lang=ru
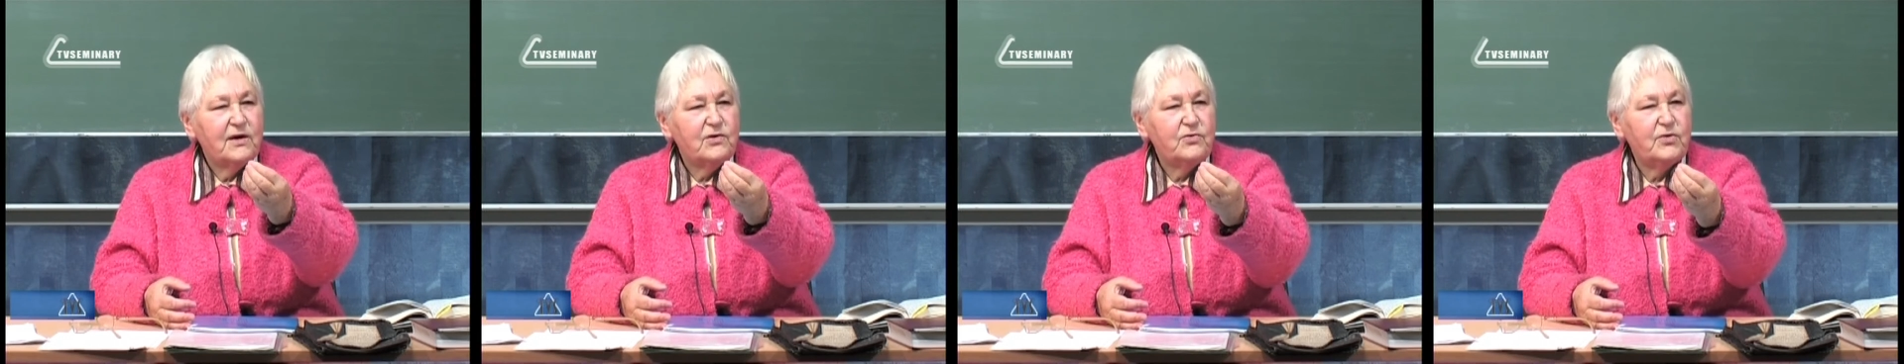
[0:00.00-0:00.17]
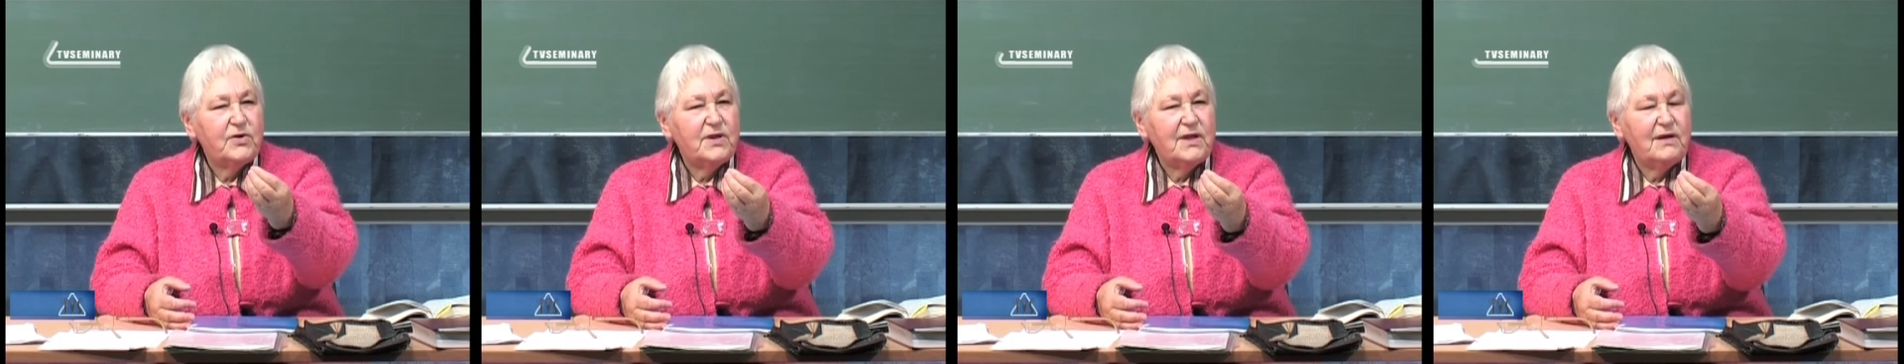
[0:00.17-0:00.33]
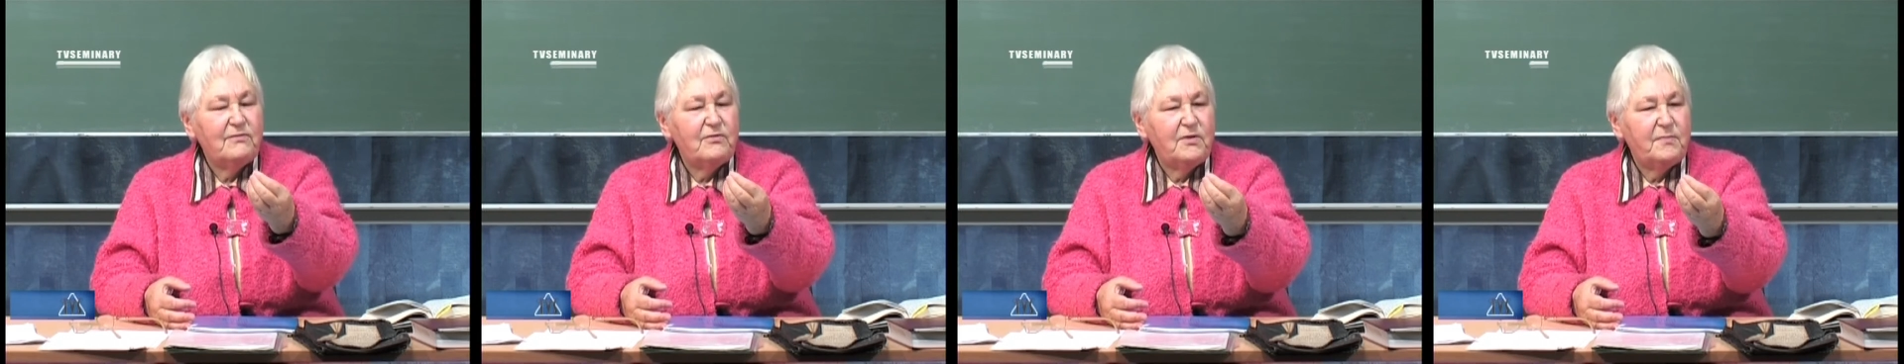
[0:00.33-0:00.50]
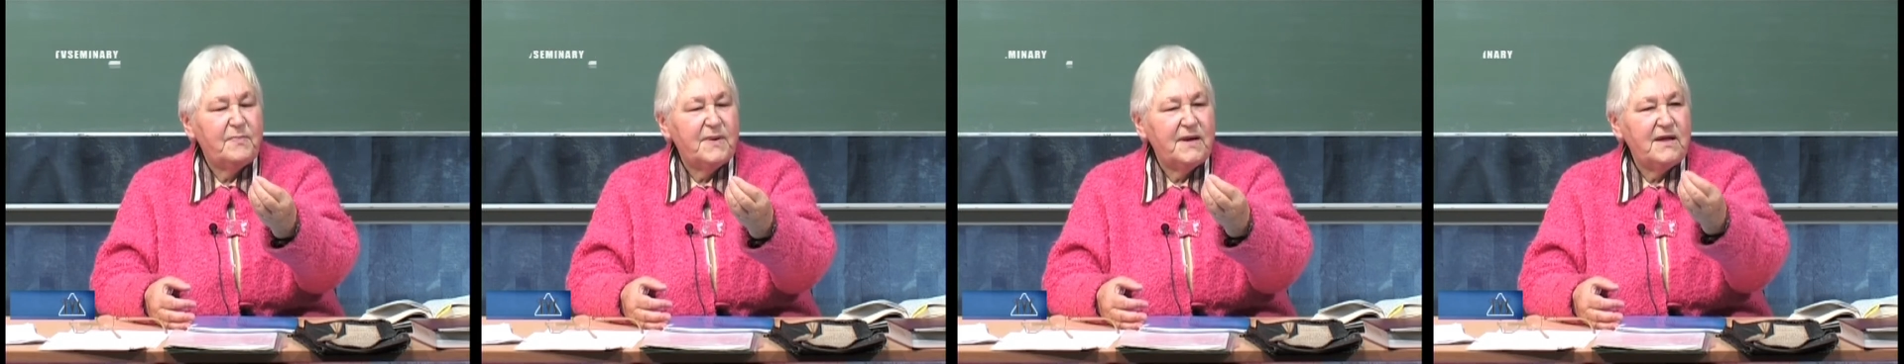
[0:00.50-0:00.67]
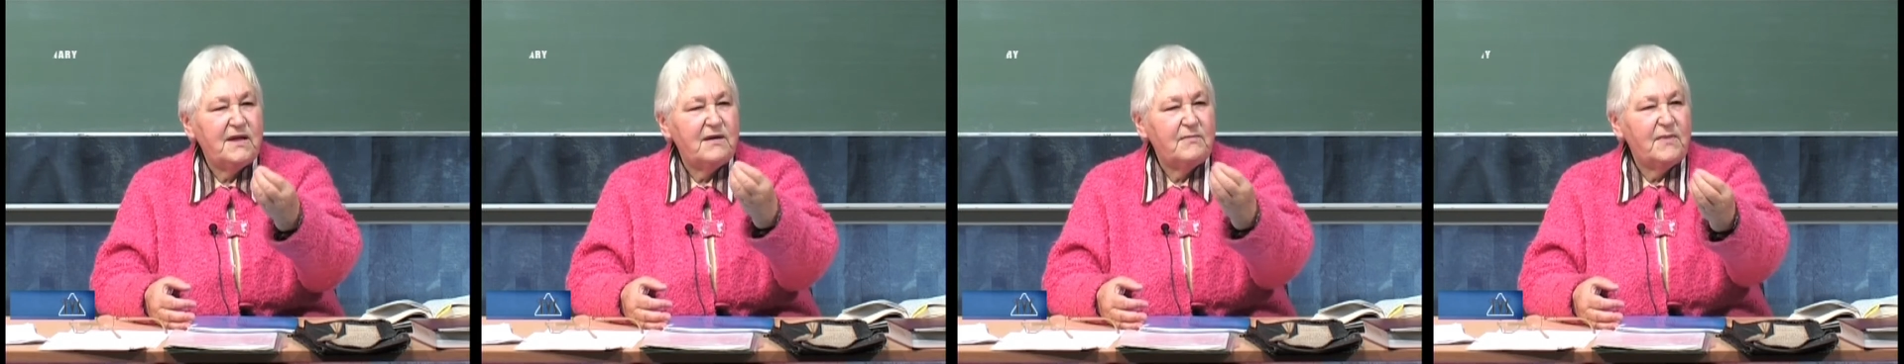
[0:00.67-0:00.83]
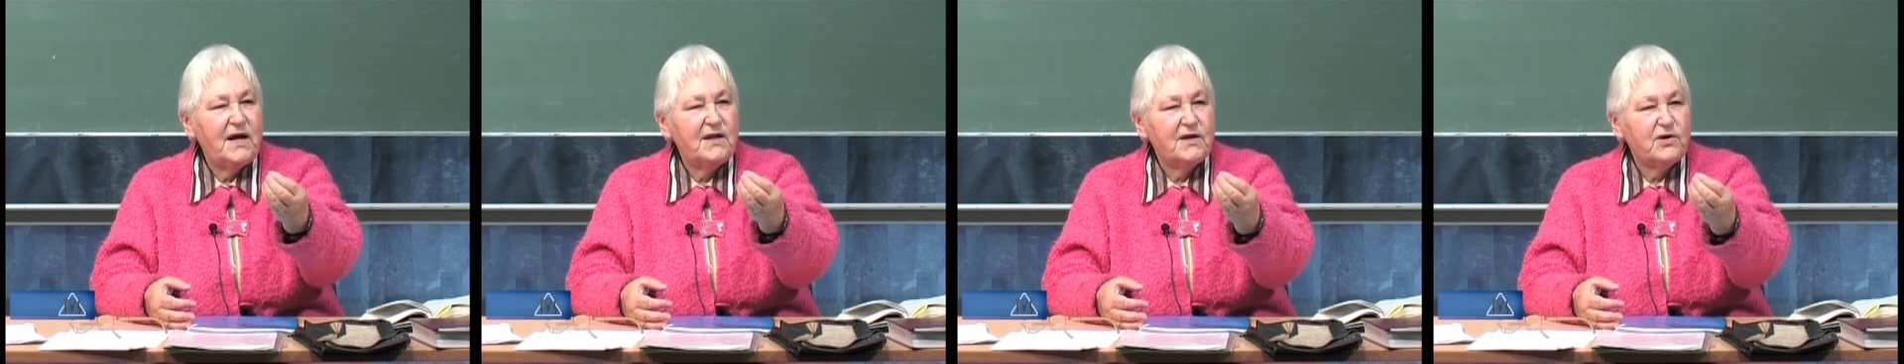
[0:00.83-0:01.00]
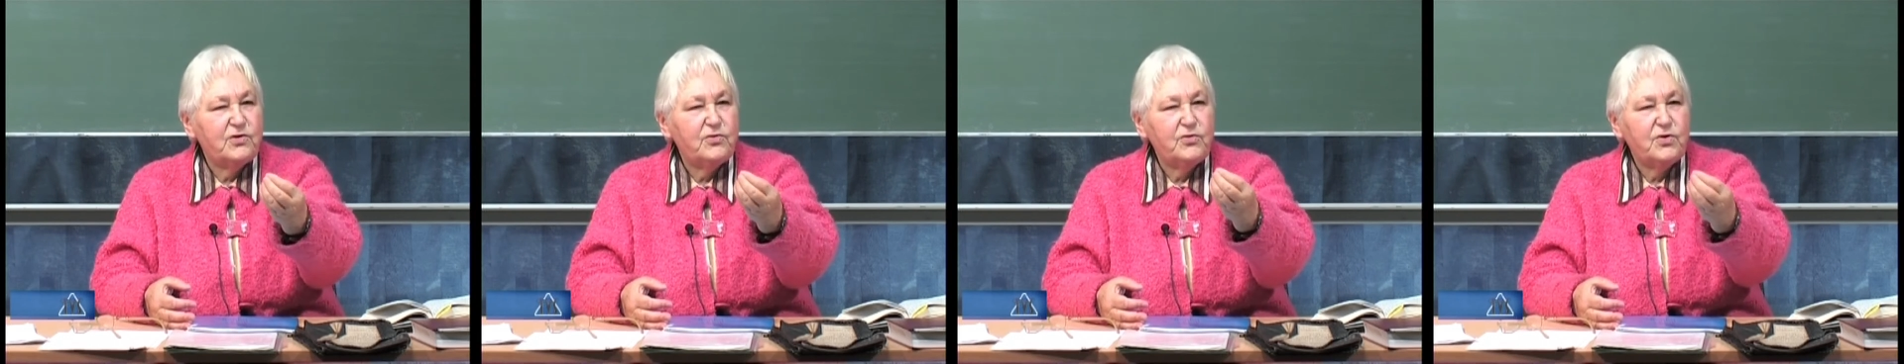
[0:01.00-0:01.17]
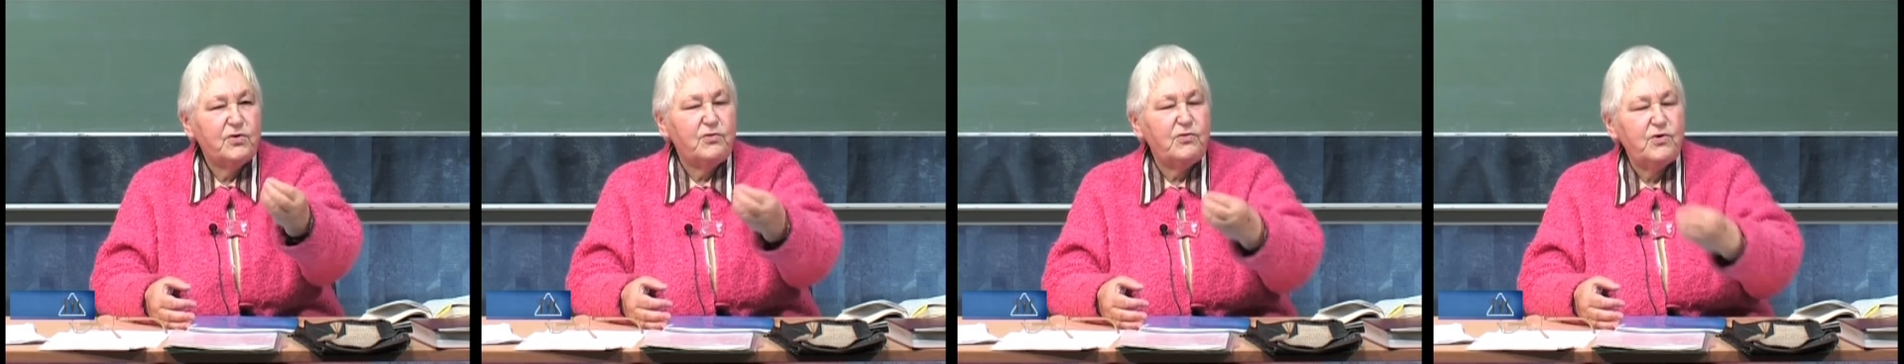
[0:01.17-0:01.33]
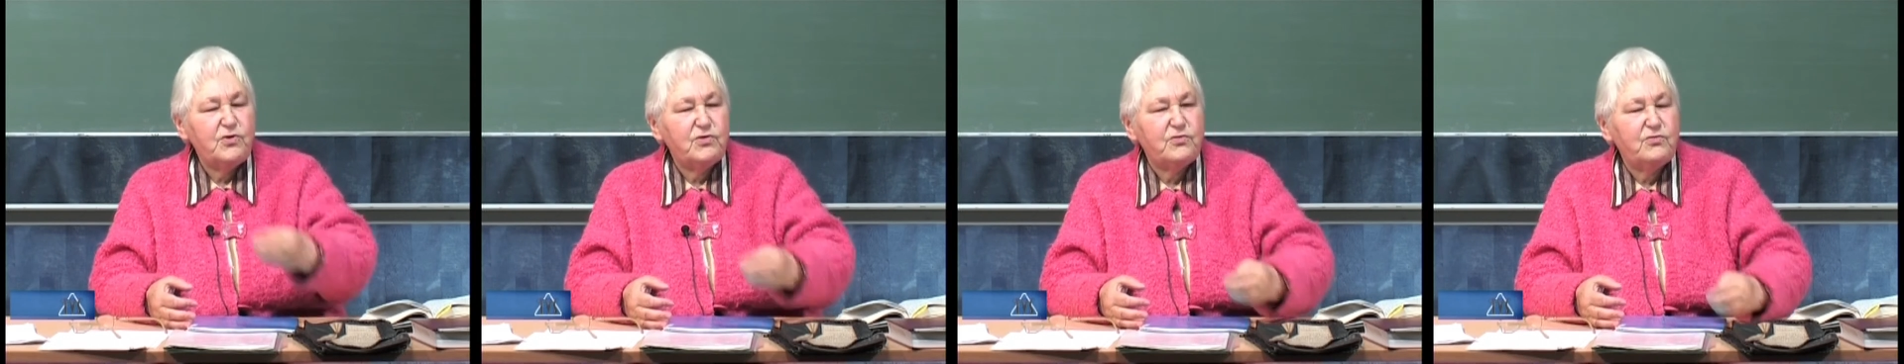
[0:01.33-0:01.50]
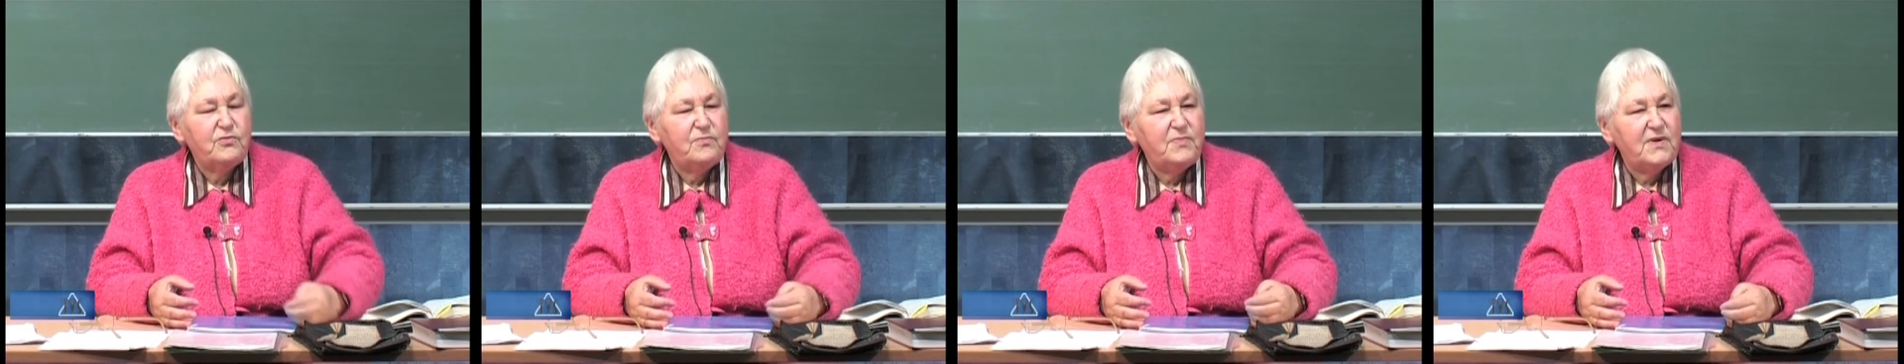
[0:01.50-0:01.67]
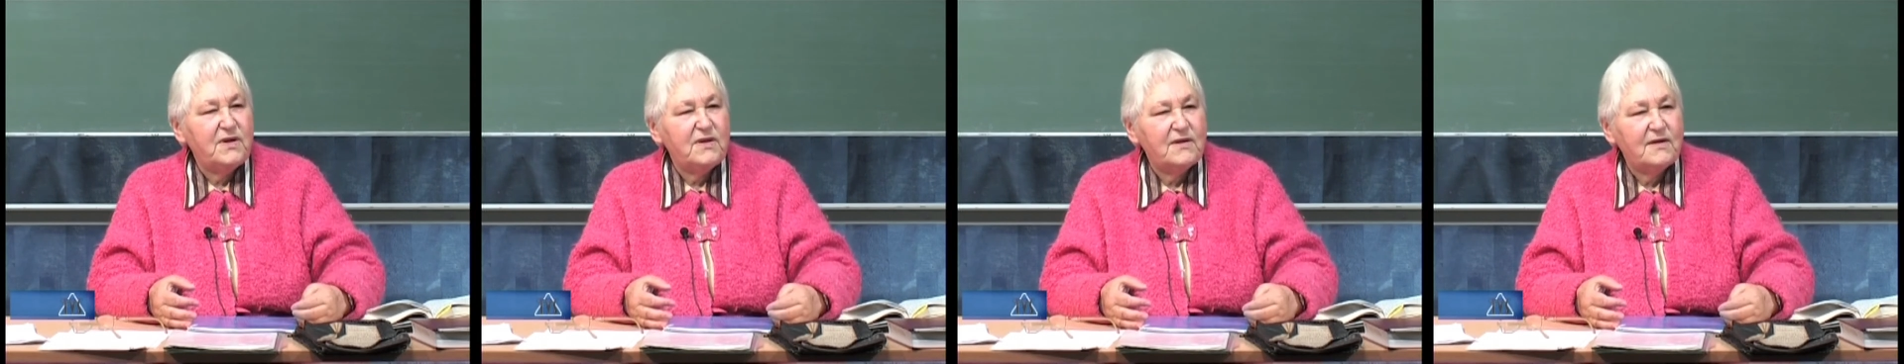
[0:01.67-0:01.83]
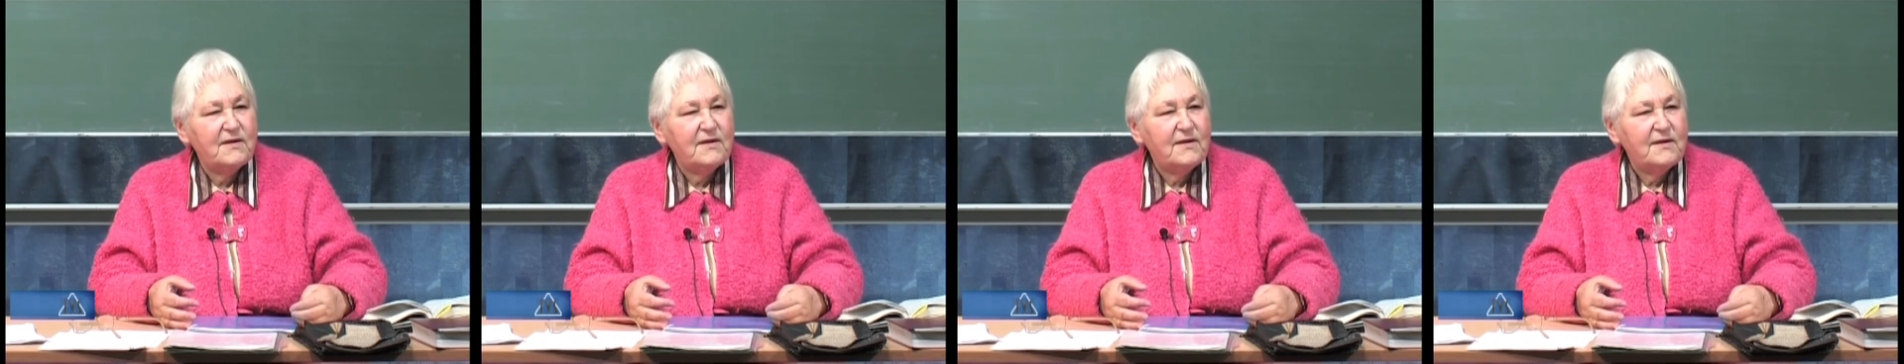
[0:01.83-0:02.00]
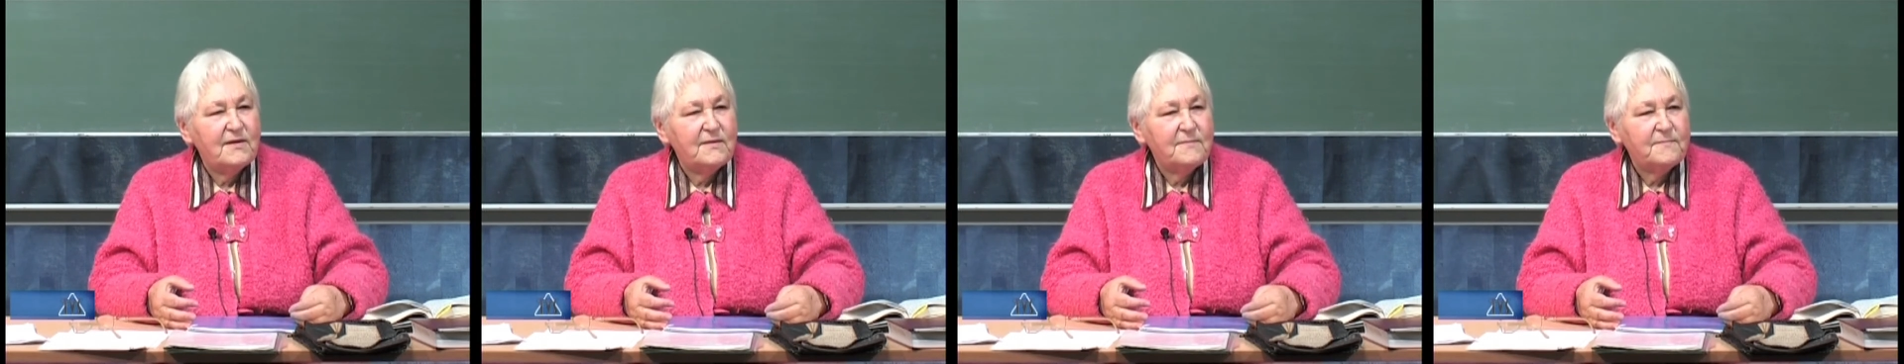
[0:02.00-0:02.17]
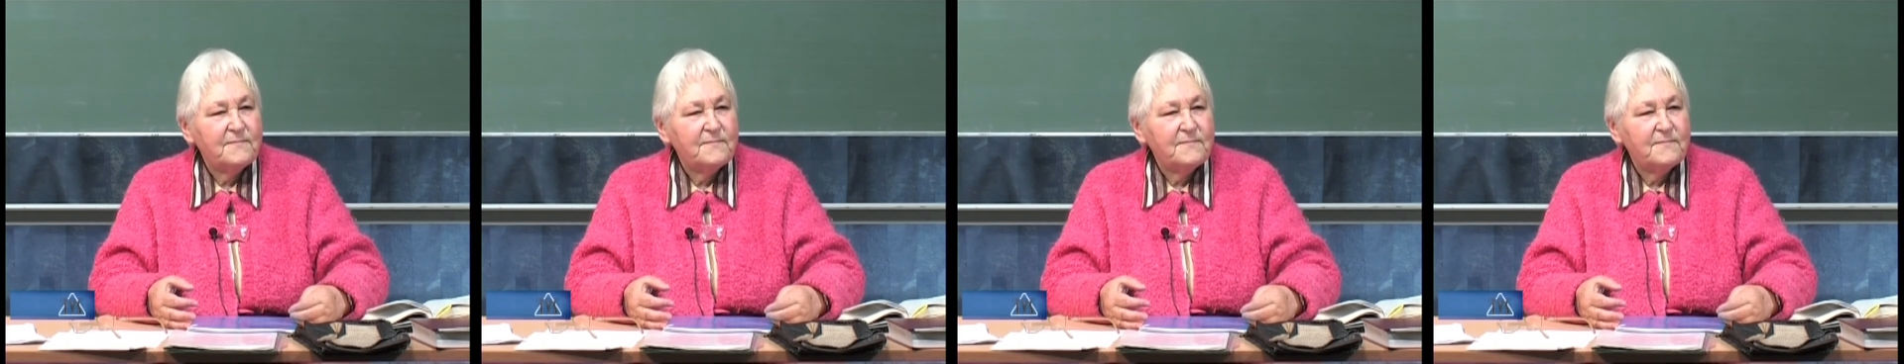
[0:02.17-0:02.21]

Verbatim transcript: кто-то его принимает, кто-то хочет убить,